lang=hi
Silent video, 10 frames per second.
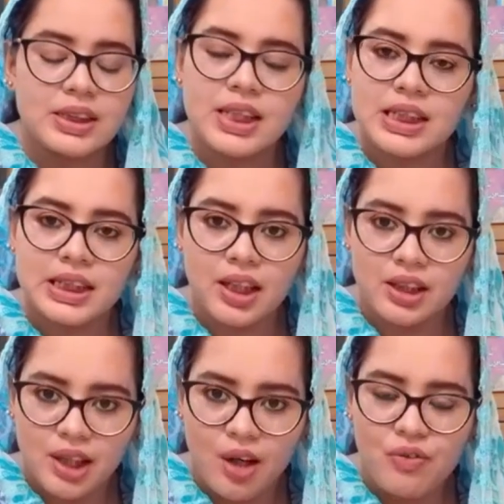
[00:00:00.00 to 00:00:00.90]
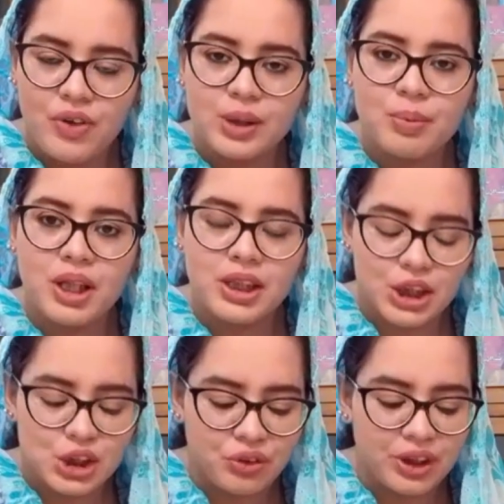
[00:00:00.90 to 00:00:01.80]
जैसे कि अलताफ़ फातमा
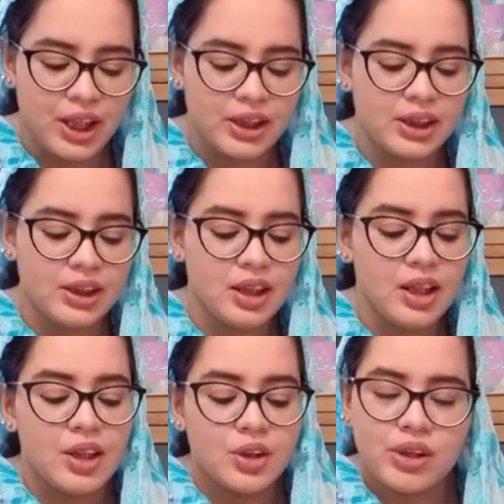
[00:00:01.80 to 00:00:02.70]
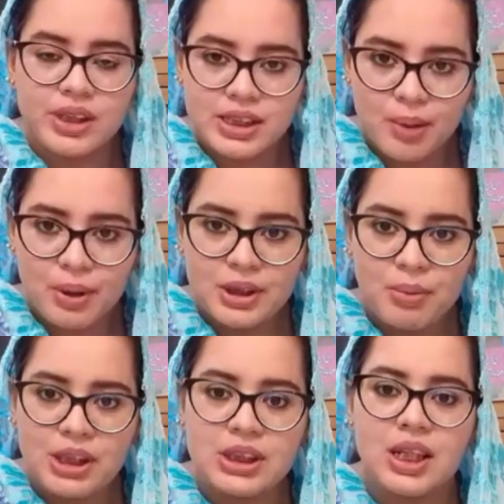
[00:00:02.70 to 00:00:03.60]
किश्वर नाहीद डॉक्टर साहबा
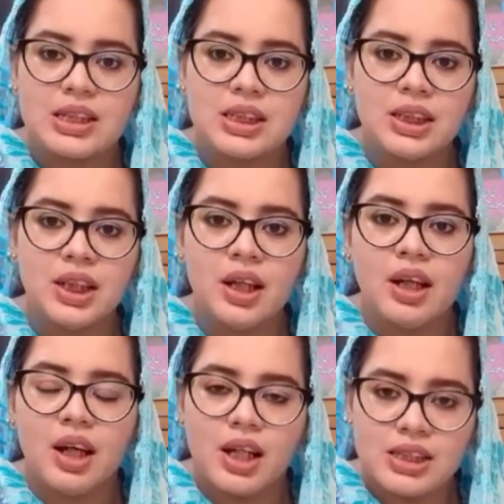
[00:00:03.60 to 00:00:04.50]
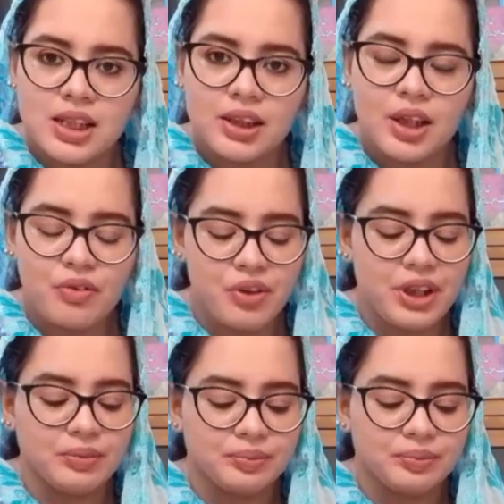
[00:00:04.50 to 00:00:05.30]
जमाल शाजली अजरा नकवी